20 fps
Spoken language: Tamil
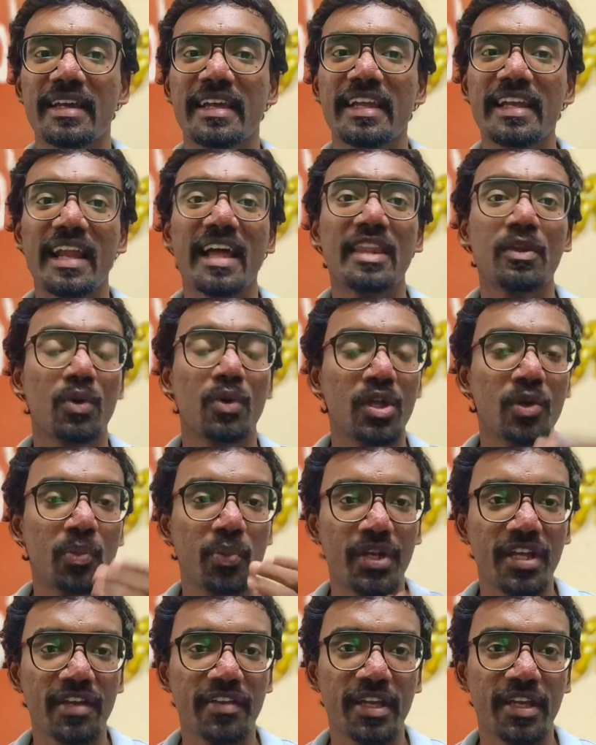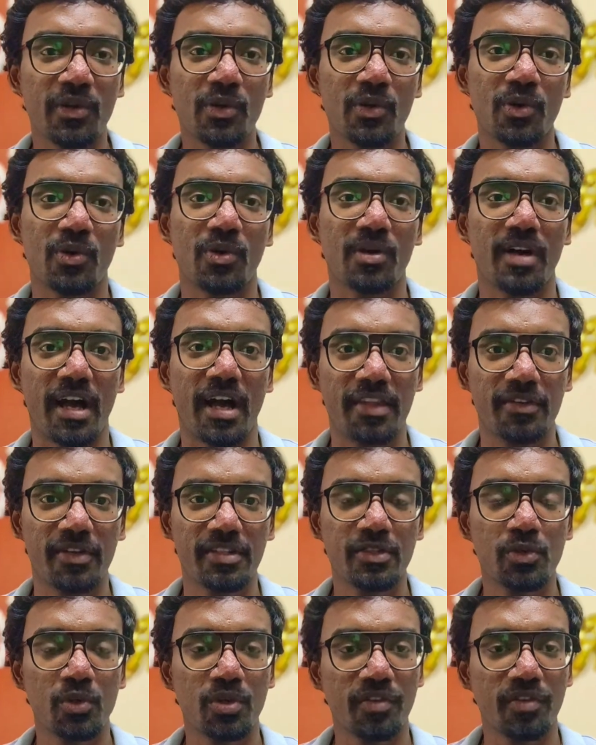இல்லை அது உங்களுக்கு புரிய வைக்கணும் அது
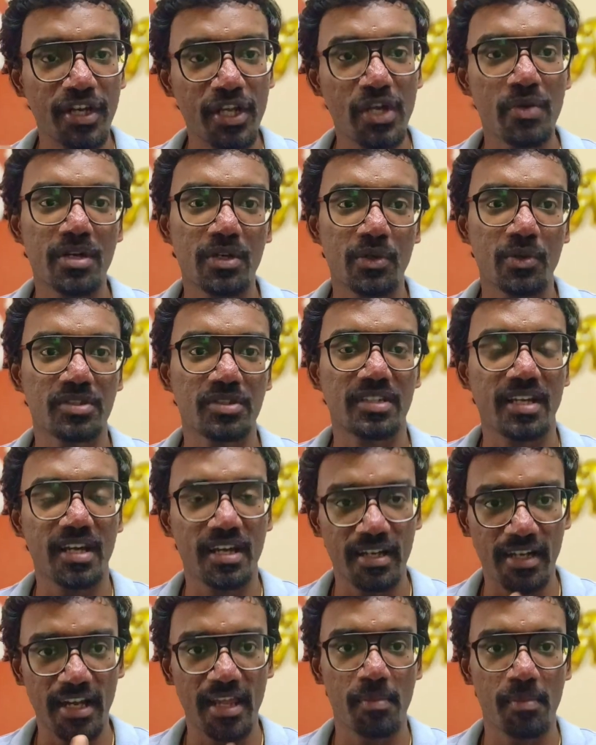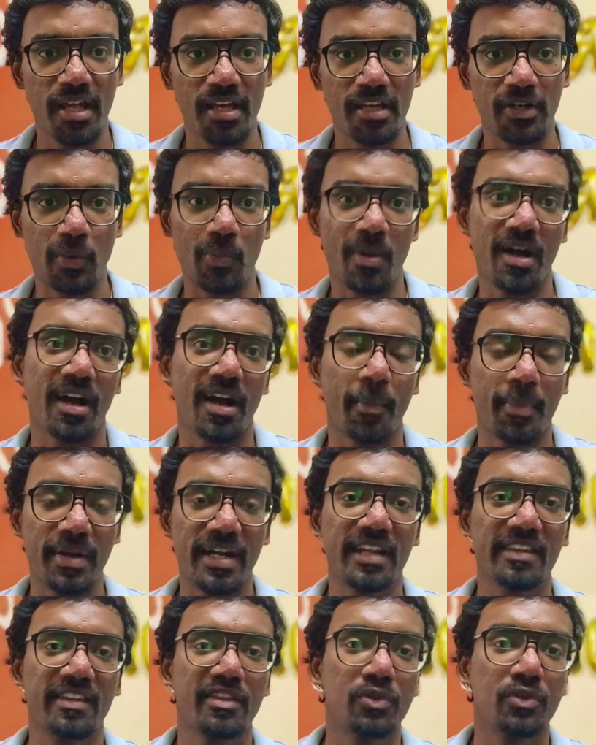வந்து ஒரு வீடியோவாக கொடுத்தா ரிலேபிளாக இருக்குமா
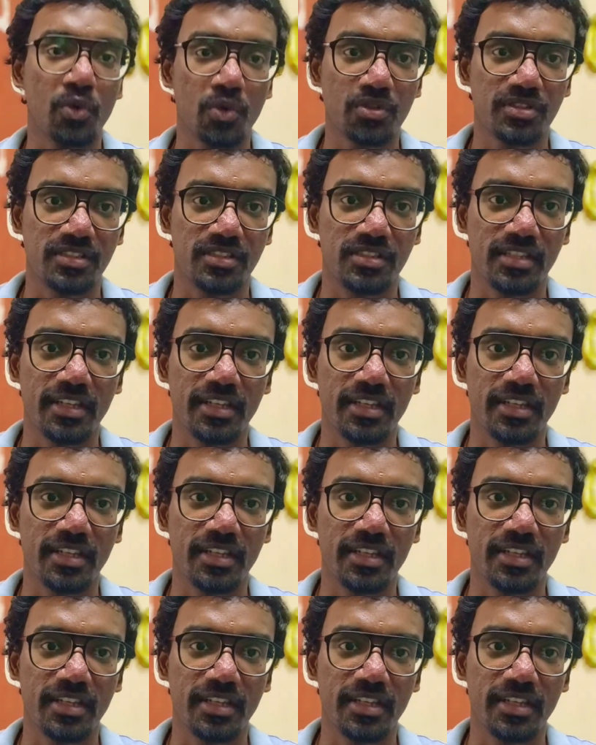அப்படின்றத யோசிச்சு